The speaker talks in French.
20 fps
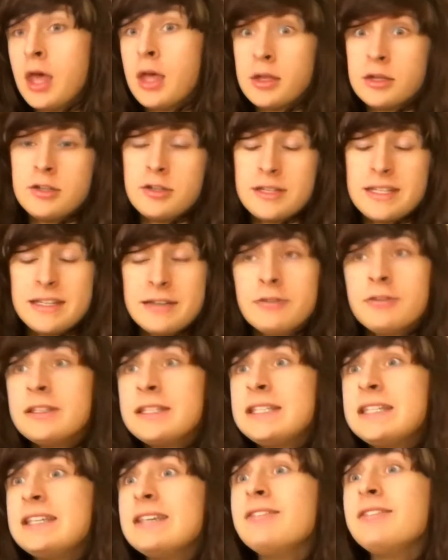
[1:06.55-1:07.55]
Je sais
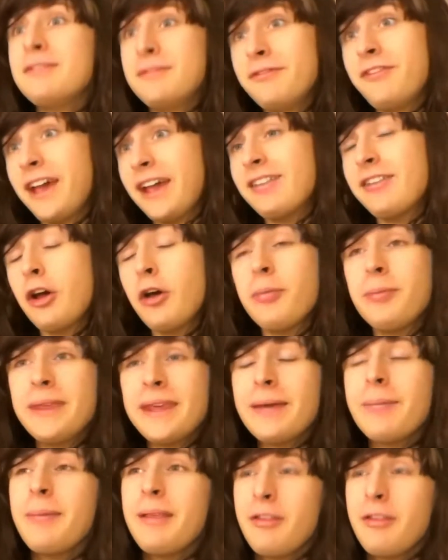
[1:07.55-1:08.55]
aussi faire dormir mes